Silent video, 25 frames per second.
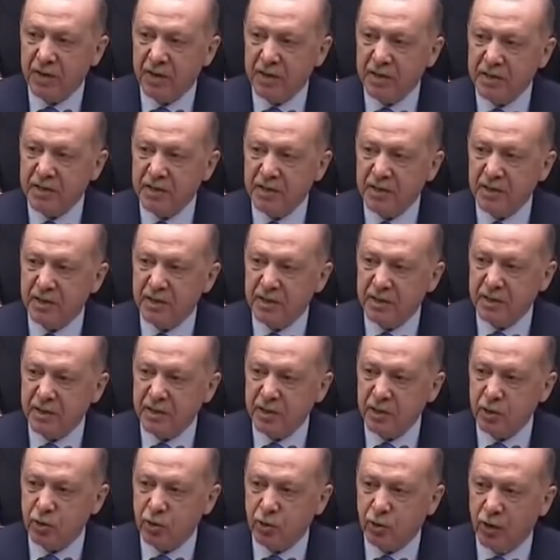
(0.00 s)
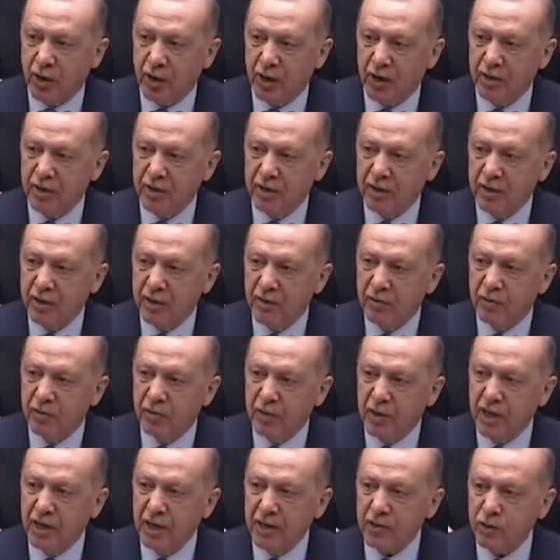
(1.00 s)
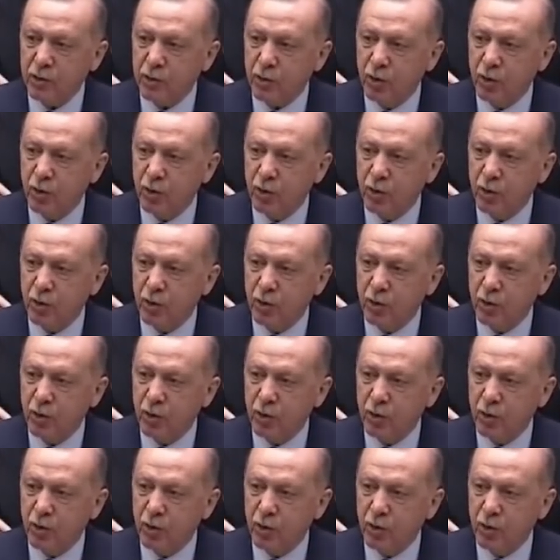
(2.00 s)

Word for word: kesintisiz süren finans